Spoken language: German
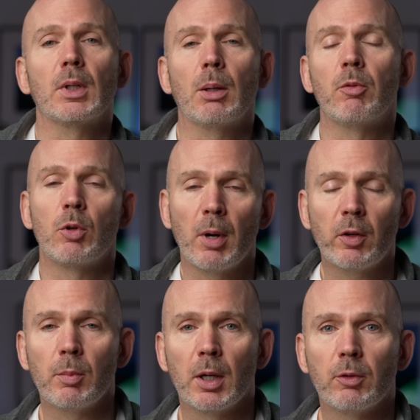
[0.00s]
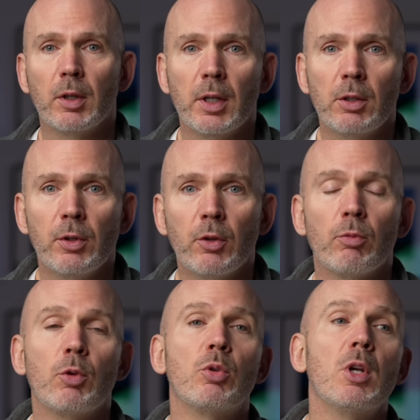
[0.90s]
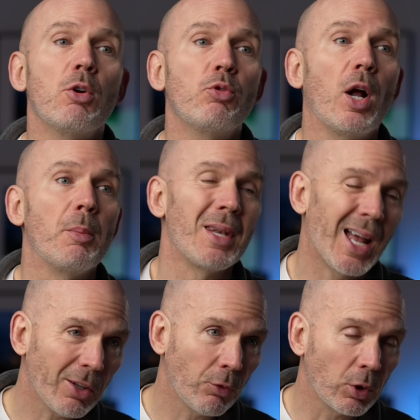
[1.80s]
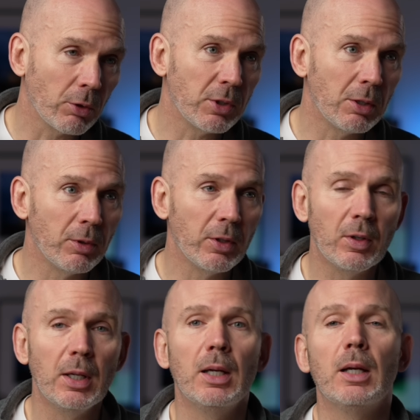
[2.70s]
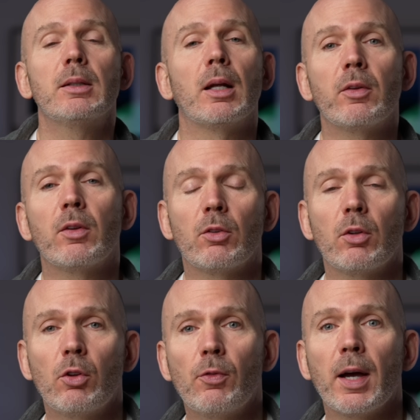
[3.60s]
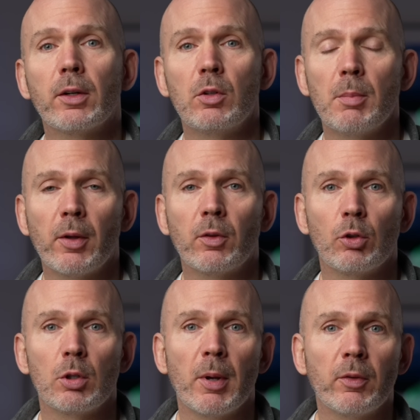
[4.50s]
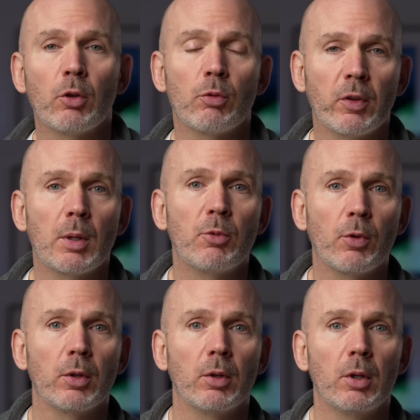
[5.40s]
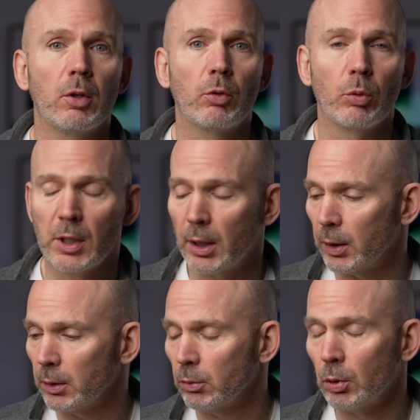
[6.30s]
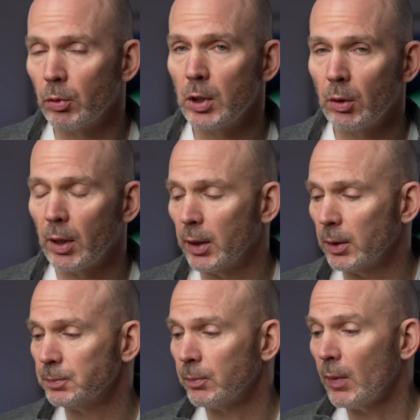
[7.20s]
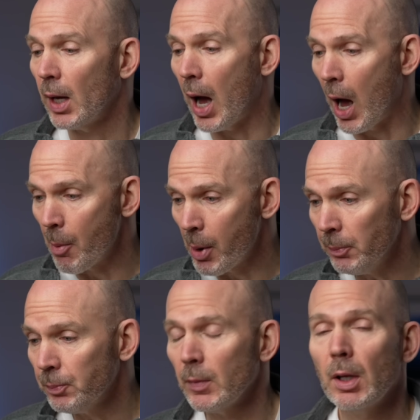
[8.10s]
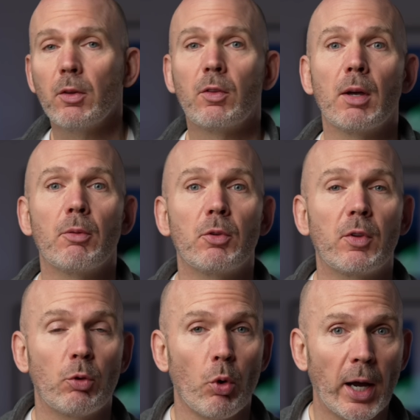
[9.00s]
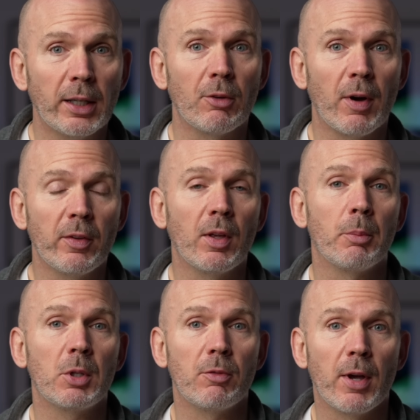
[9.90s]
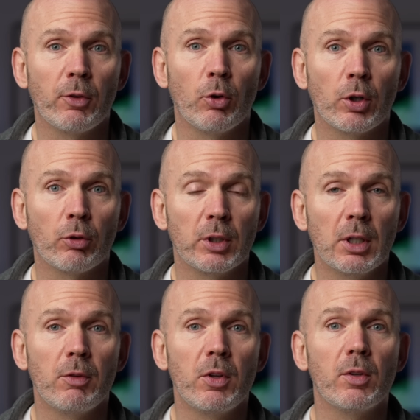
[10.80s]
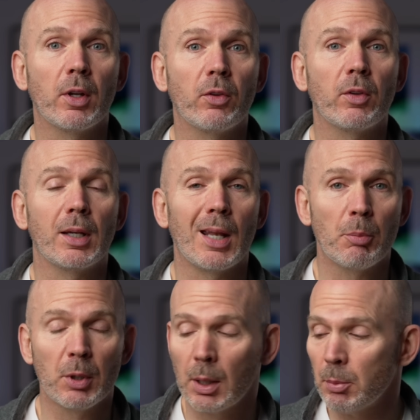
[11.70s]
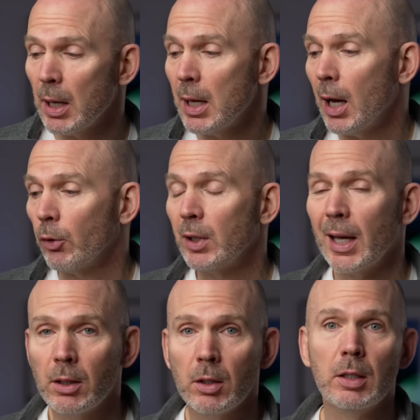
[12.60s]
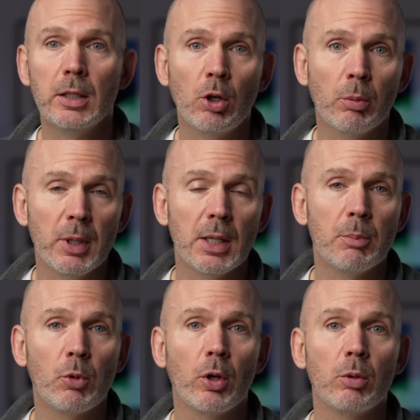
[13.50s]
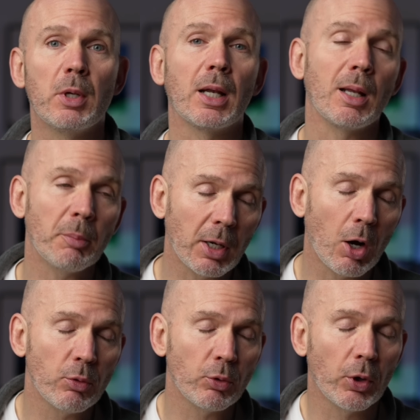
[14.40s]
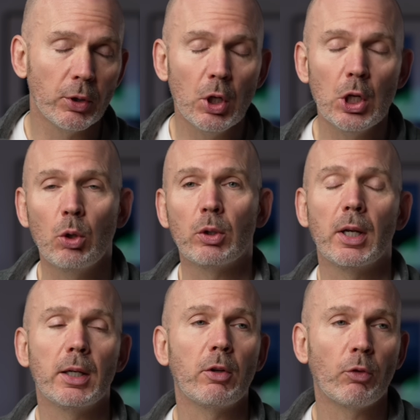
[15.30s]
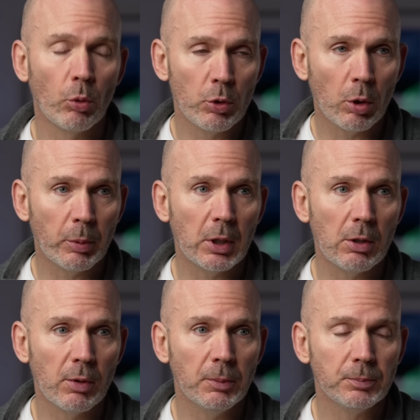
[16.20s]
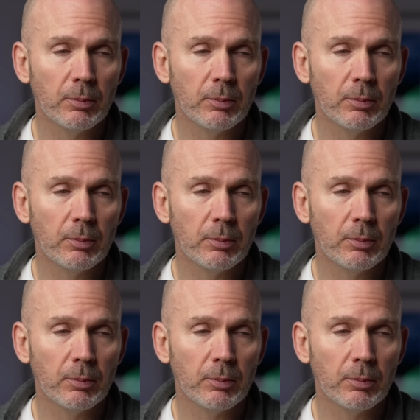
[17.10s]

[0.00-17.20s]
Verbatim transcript: Aber wenn du maximale Qualität willst und wenn du vor allem nachts fotografieren willst, dann ist das 2.8 G-Maß natürlich besser und sowas gibt's von Sony halt nicht, von, von Nikon halt nicht. Aber sehr, sehr korrekterweise haben mich diverse Leute darauf hingewiesen, dass es Adapter gibt. Also ich hätte die Nikon mitnehmen können, mir einen Adapter kaufen können und dann hätte ich Sony-Objektive